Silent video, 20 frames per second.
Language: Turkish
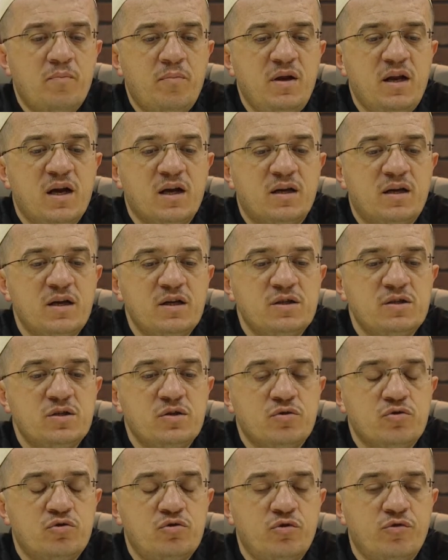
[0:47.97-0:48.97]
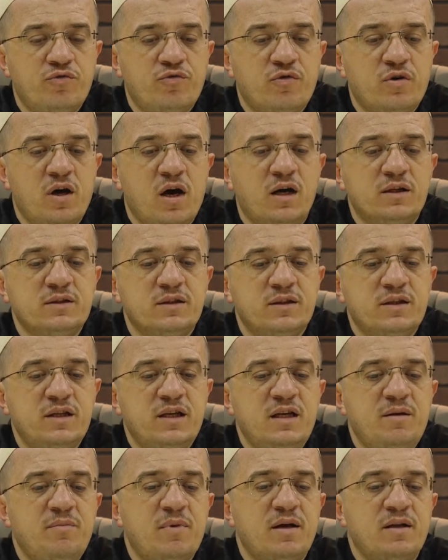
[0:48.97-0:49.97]
Bilakis küfranı
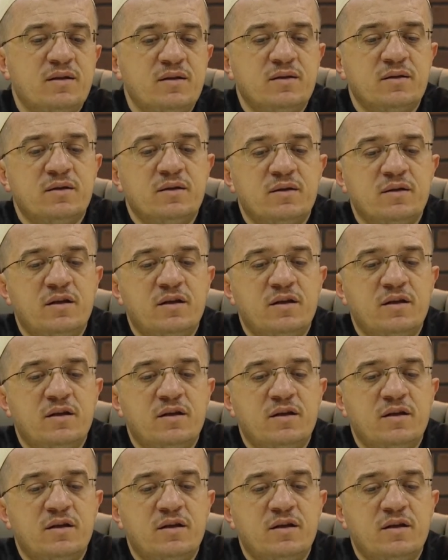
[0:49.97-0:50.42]
nimet